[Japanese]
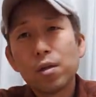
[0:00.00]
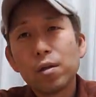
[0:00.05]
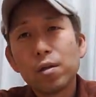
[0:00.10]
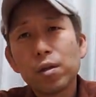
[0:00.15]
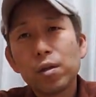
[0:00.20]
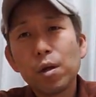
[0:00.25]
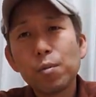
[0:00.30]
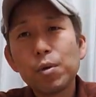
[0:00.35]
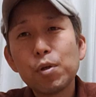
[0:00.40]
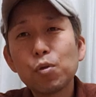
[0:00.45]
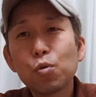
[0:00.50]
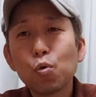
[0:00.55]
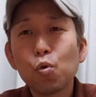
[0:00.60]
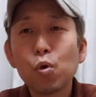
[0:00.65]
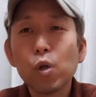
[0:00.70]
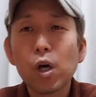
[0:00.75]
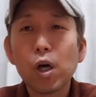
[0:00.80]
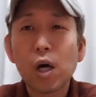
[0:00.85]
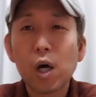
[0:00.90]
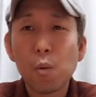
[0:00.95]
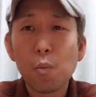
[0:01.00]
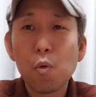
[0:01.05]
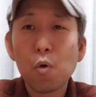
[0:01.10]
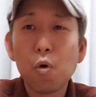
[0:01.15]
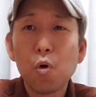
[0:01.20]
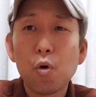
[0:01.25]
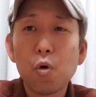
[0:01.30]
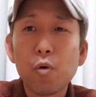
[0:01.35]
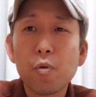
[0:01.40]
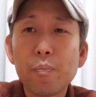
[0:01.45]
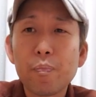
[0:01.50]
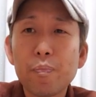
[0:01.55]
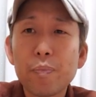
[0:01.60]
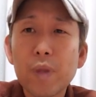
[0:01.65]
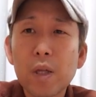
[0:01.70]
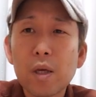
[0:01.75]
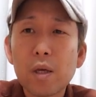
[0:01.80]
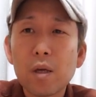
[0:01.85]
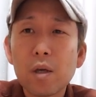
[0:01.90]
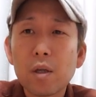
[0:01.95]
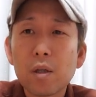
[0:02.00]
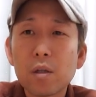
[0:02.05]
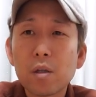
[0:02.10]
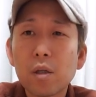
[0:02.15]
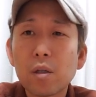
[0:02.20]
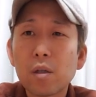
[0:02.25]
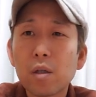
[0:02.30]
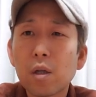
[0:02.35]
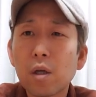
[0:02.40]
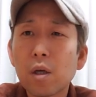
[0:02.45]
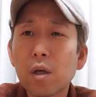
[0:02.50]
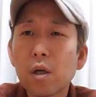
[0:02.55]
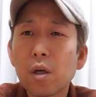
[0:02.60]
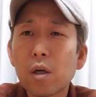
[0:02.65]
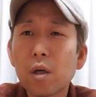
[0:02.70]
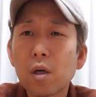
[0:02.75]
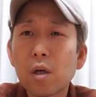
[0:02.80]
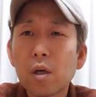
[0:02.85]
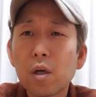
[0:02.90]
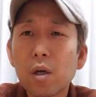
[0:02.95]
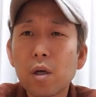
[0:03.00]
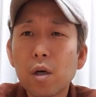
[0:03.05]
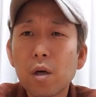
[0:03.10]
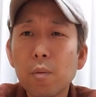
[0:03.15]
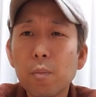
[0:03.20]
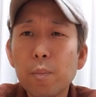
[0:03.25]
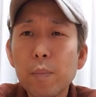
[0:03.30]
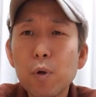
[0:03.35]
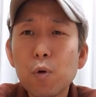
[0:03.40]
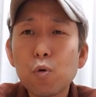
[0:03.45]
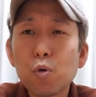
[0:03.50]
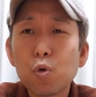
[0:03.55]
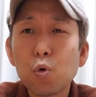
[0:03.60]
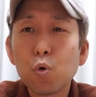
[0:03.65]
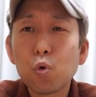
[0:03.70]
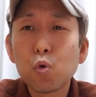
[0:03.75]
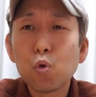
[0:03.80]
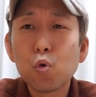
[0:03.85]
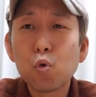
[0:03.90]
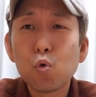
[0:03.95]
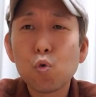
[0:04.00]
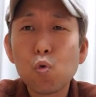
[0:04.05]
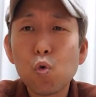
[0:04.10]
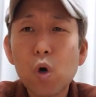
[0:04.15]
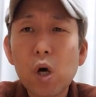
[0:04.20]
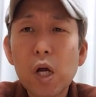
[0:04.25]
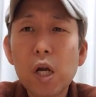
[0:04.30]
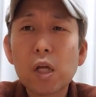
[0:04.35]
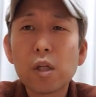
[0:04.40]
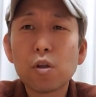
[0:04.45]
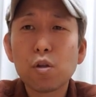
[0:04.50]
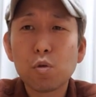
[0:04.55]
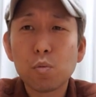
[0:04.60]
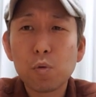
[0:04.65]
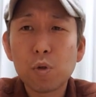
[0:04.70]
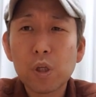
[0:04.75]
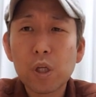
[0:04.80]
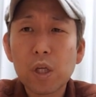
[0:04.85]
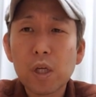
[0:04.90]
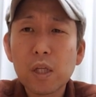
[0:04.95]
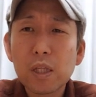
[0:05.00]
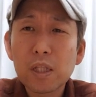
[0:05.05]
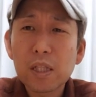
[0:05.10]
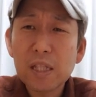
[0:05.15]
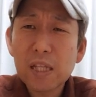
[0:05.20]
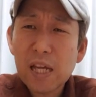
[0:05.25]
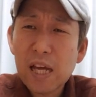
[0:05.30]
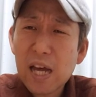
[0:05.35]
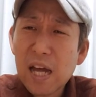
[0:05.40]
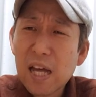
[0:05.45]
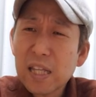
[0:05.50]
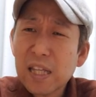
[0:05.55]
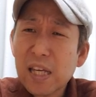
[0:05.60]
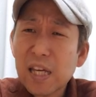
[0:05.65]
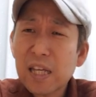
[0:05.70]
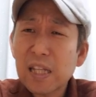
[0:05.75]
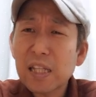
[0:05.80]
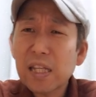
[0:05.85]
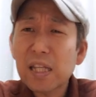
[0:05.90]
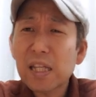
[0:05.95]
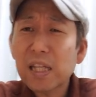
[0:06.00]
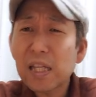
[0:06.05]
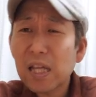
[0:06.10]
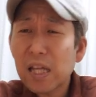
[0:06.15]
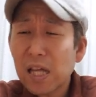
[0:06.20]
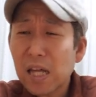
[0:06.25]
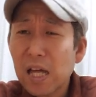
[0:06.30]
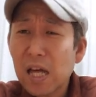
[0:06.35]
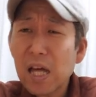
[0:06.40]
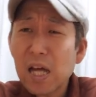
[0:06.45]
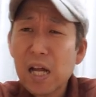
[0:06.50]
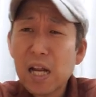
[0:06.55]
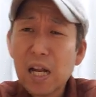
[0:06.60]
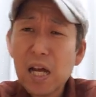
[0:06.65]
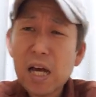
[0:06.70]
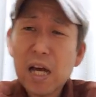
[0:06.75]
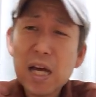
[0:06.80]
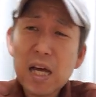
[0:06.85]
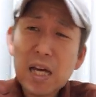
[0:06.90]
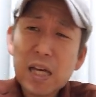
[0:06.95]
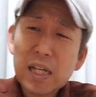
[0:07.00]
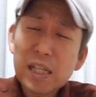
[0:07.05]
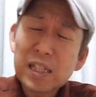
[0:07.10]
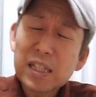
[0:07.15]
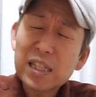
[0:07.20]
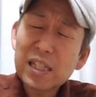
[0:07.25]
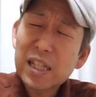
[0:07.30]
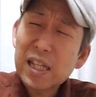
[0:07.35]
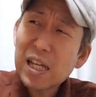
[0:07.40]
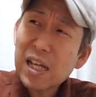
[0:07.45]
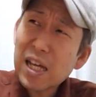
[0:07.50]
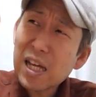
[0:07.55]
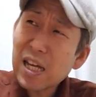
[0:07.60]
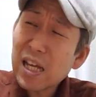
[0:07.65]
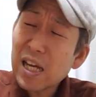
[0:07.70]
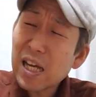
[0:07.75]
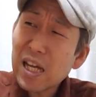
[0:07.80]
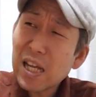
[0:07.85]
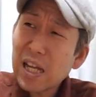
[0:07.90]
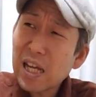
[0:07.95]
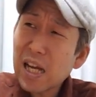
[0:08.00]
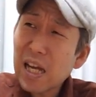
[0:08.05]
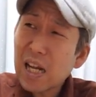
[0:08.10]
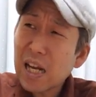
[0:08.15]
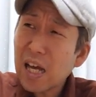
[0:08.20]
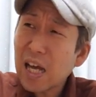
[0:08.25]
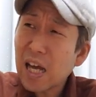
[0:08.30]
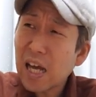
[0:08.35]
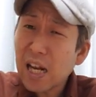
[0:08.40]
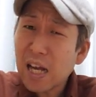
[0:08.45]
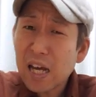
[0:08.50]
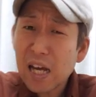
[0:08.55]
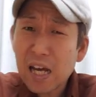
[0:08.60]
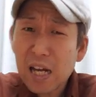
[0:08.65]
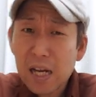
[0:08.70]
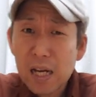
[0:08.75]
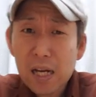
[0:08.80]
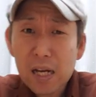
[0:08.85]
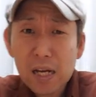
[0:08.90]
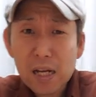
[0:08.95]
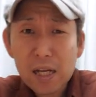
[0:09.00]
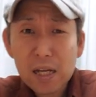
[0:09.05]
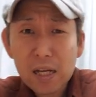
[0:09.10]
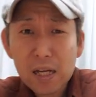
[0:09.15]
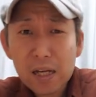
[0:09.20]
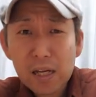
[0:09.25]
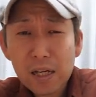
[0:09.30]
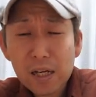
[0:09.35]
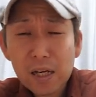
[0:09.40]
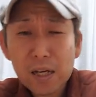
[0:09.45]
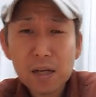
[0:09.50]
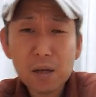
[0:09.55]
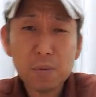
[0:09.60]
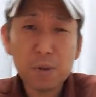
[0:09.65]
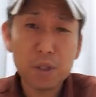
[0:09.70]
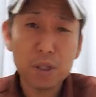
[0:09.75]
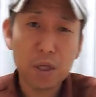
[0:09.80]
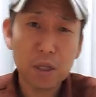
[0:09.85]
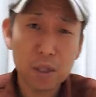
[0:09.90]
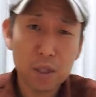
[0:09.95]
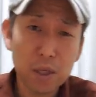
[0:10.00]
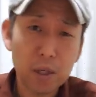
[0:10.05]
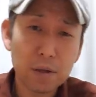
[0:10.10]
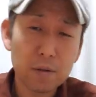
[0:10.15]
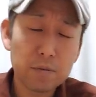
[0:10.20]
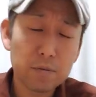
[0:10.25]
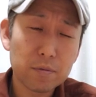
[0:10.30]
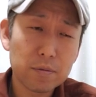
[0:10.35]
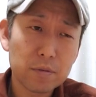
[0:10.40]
サビんとこなんかもだってメロディーほとんど動かないですもんね。ダダダダラダダダダダダダダみたいな。